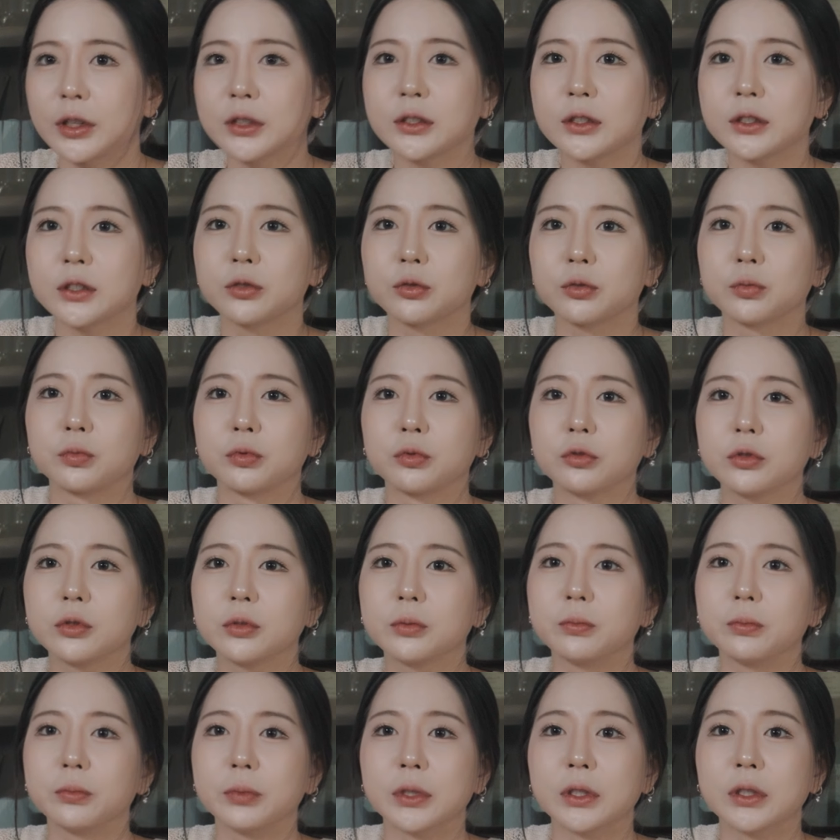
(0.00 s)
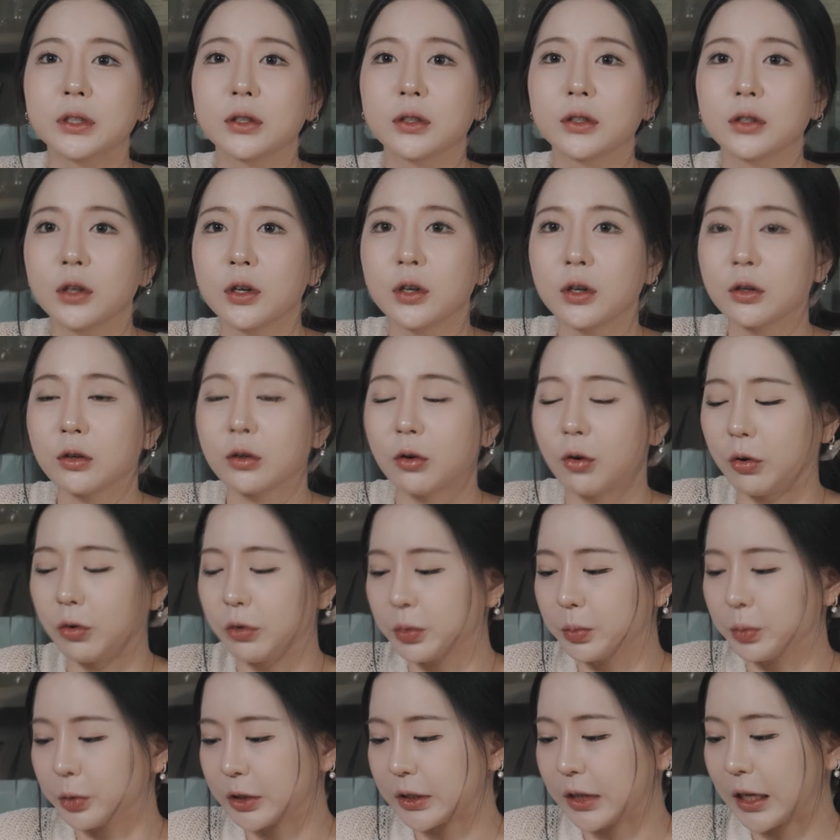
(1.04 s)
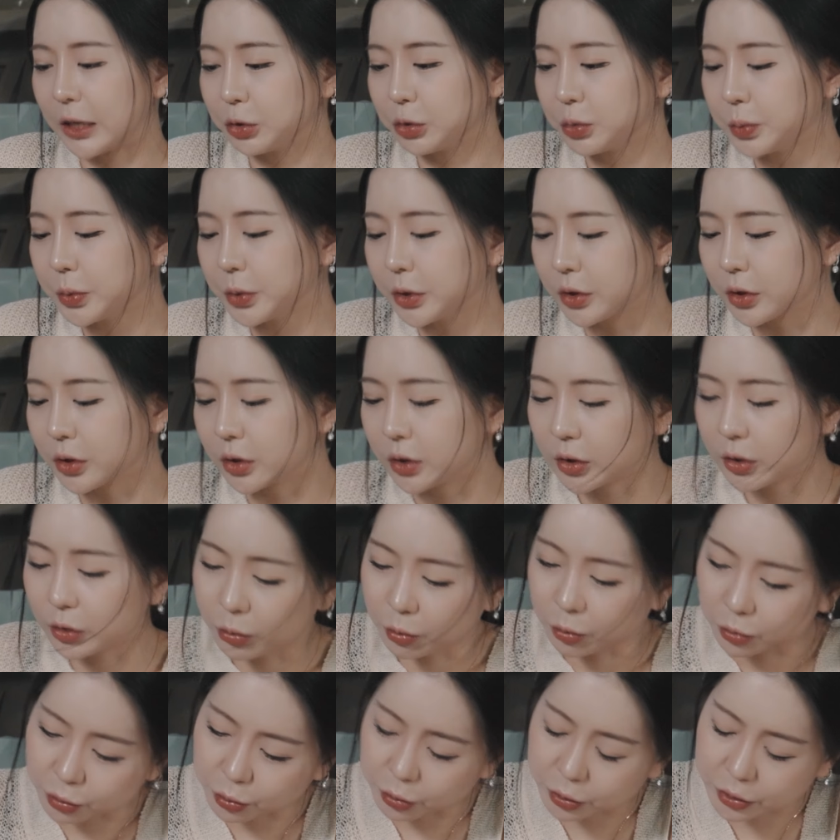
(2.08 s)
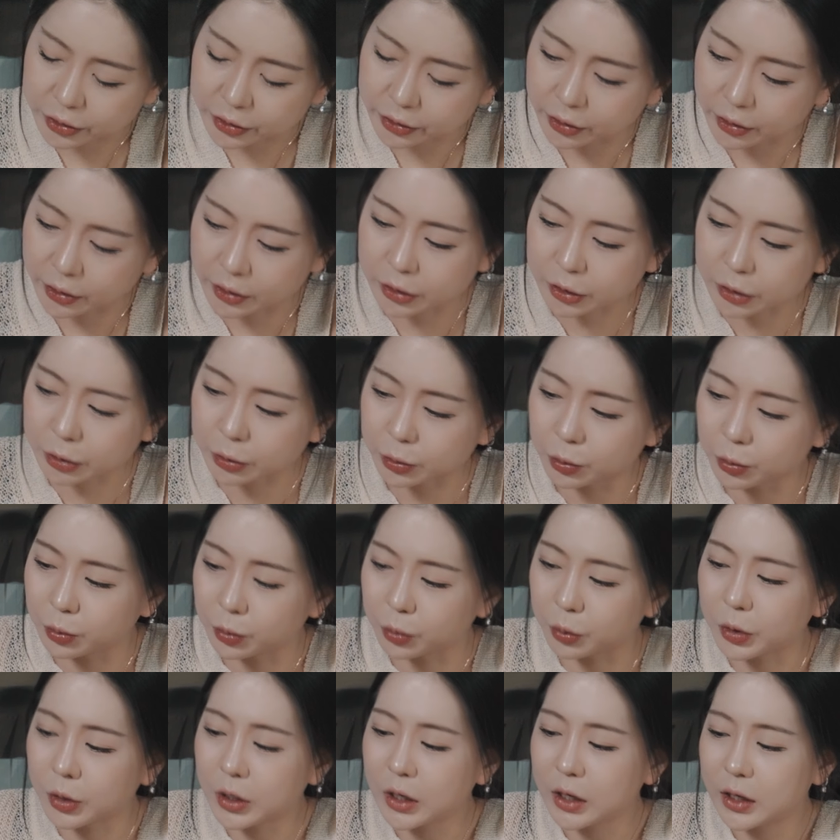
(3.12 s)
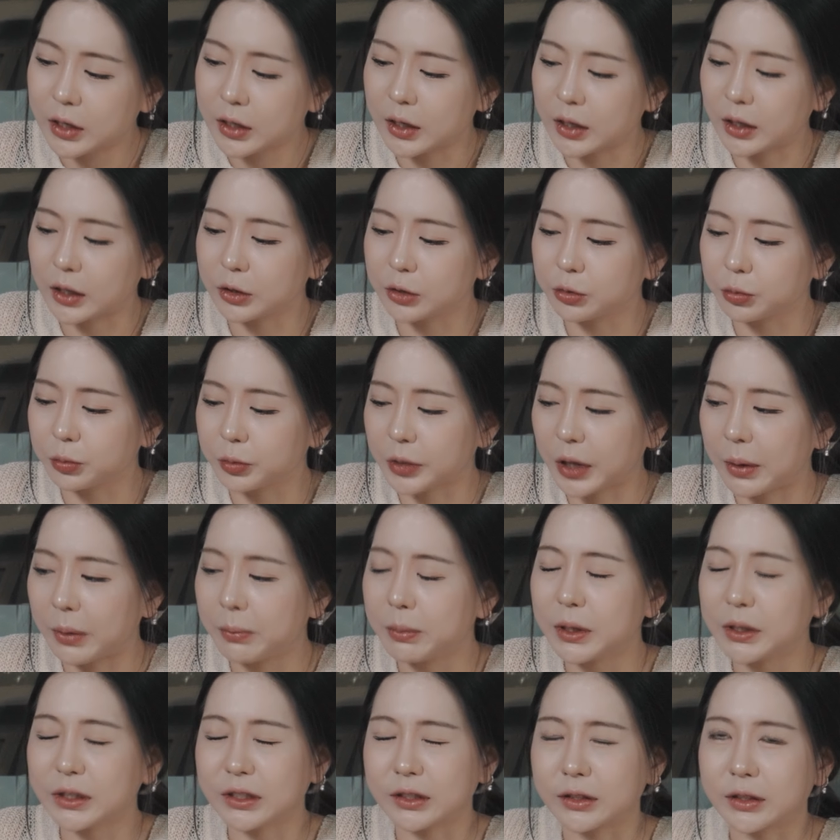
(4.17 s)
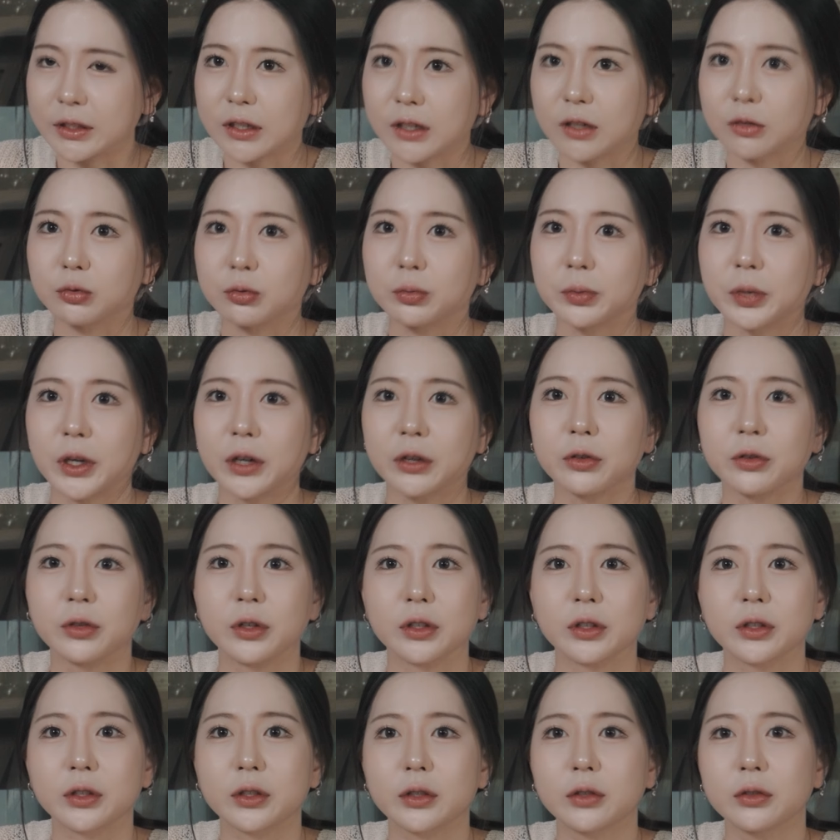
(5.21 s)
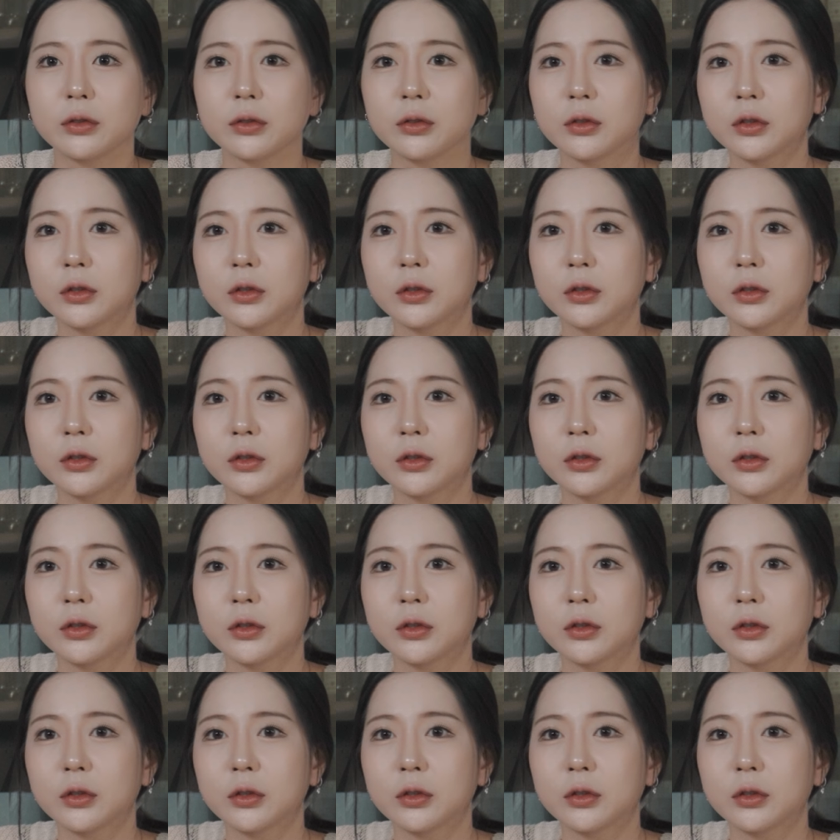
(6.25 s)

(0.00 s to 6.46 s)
굉장히 좀 붉은빛 거의 뭐자줏빛을 돌고 있어가지고 약간 좀 단맛 자체가 좀 날 것 같아요.